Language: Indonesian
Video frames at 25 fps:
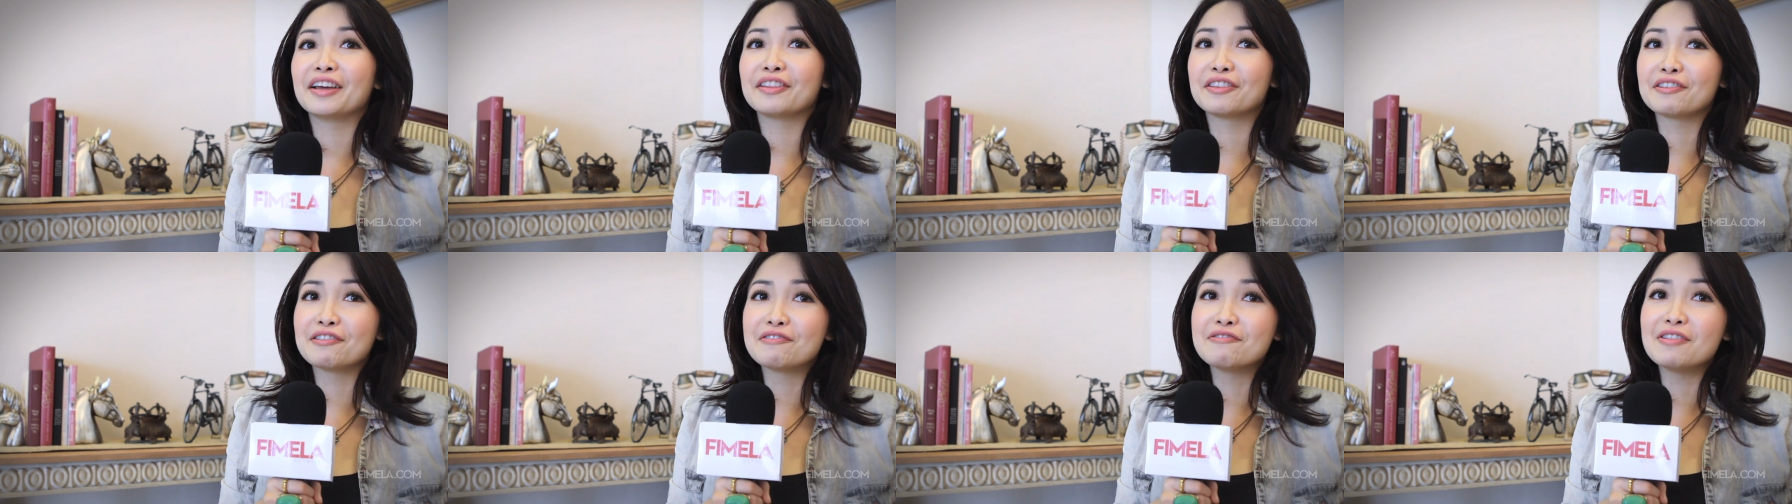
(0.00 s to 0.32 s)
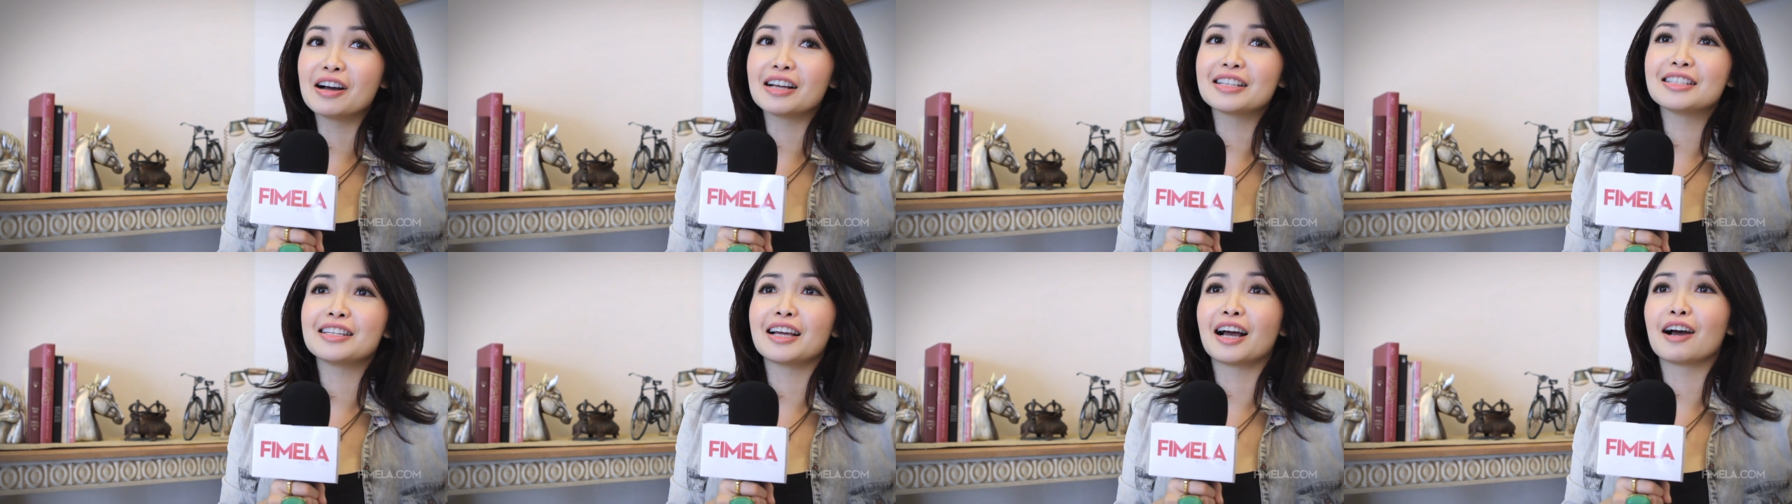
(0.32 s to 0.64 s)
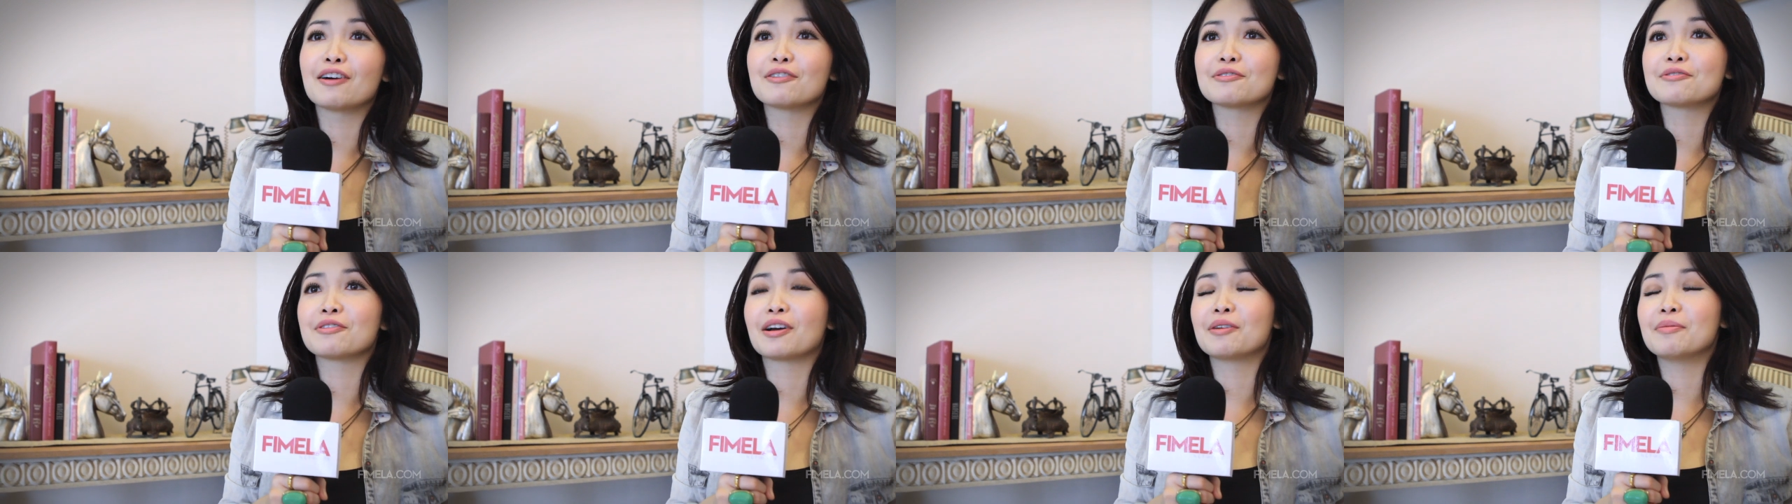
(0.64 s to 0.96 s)
itu dua sih
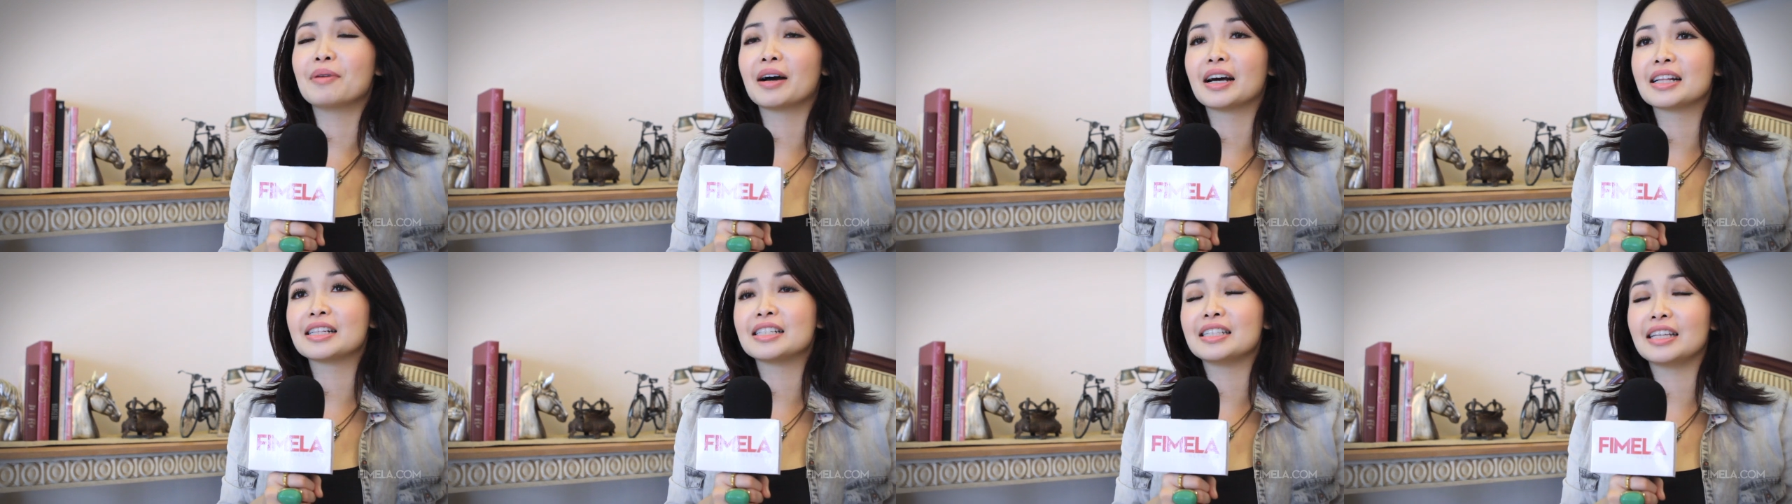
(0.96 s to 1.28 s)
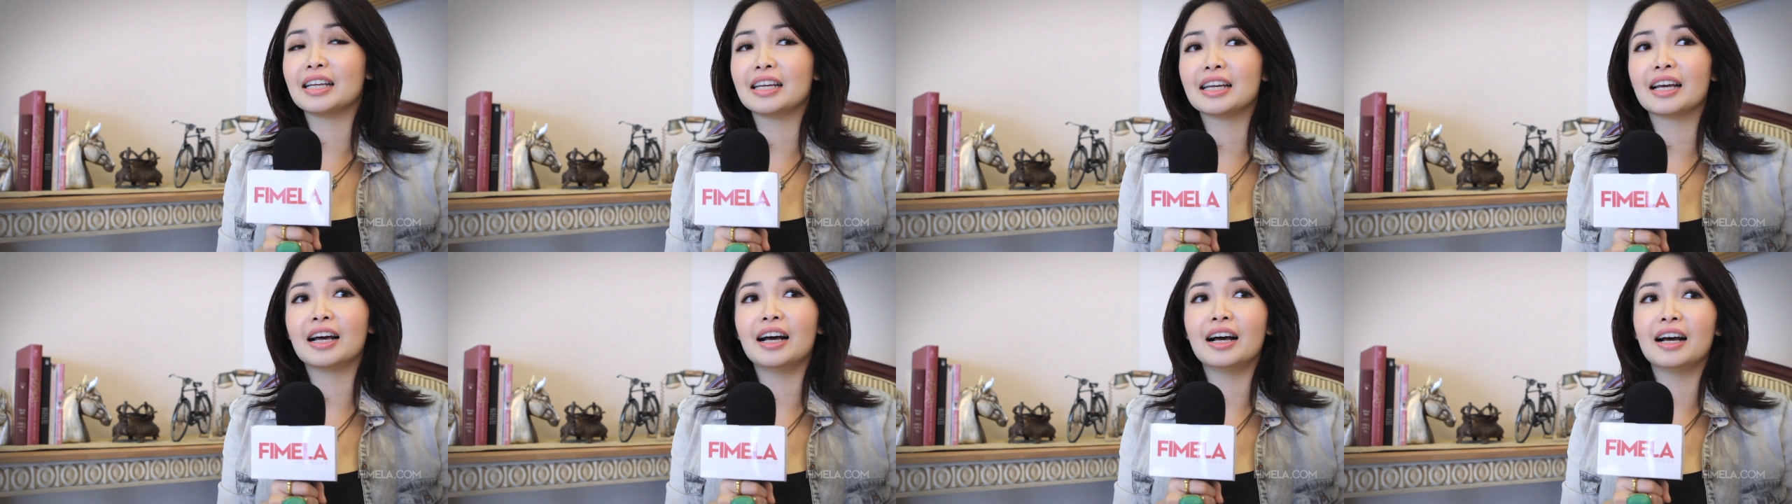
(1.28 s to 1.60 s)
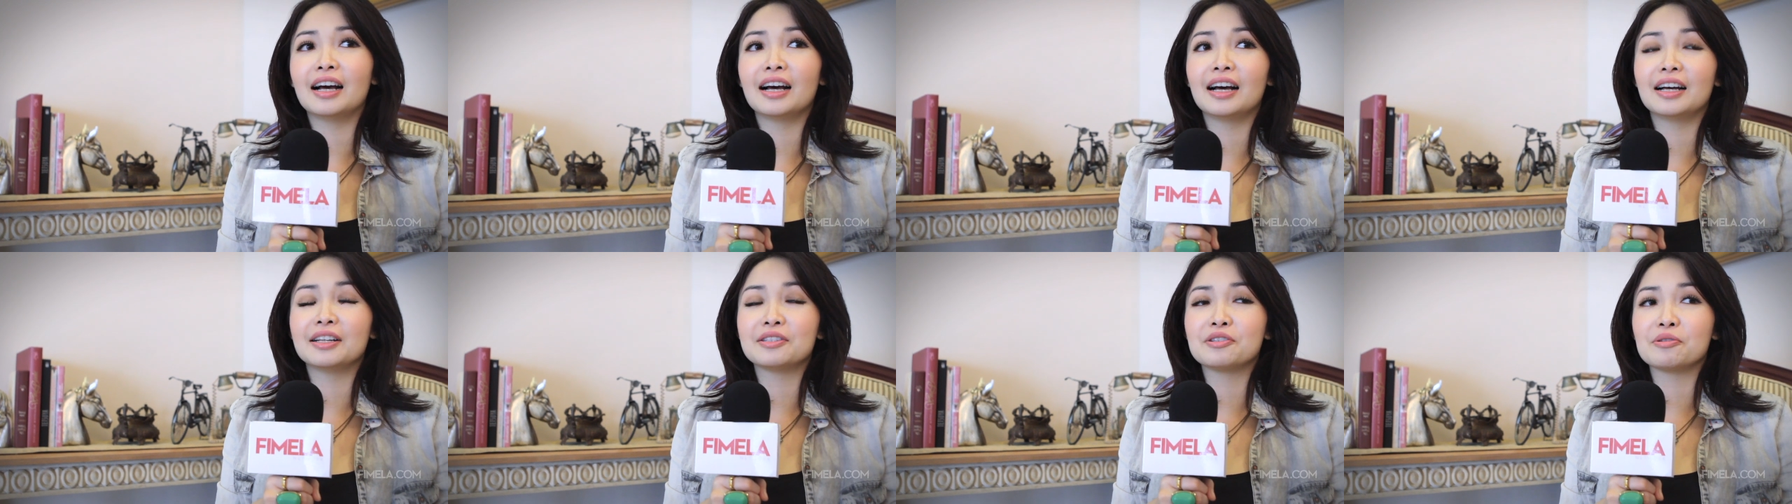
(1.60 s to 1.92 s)
yang aku suka banget sih
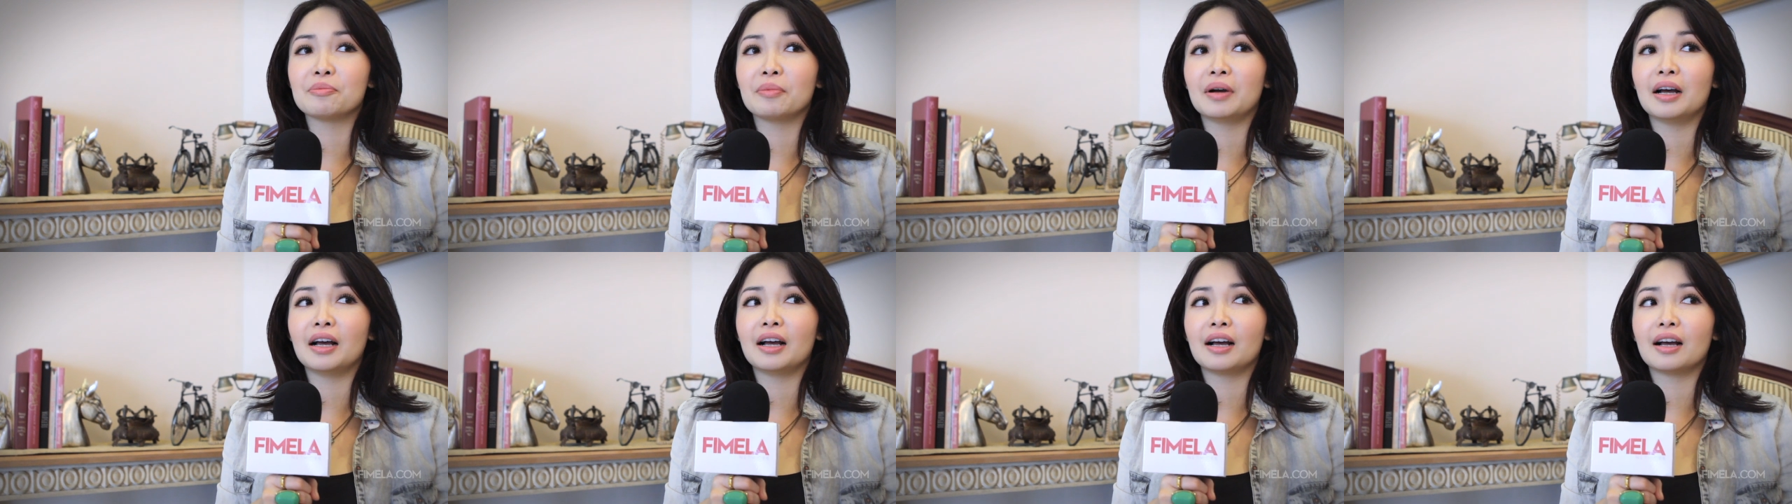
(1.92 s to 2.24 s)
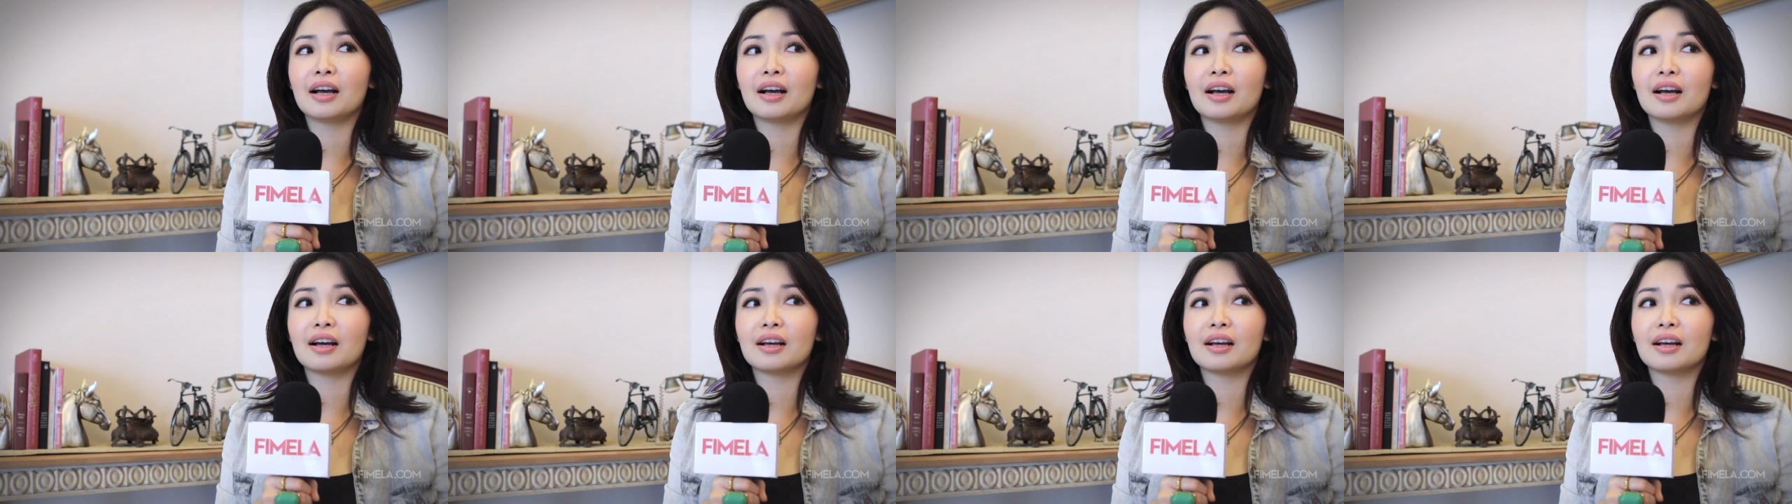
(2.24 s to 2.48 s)
uh, cuma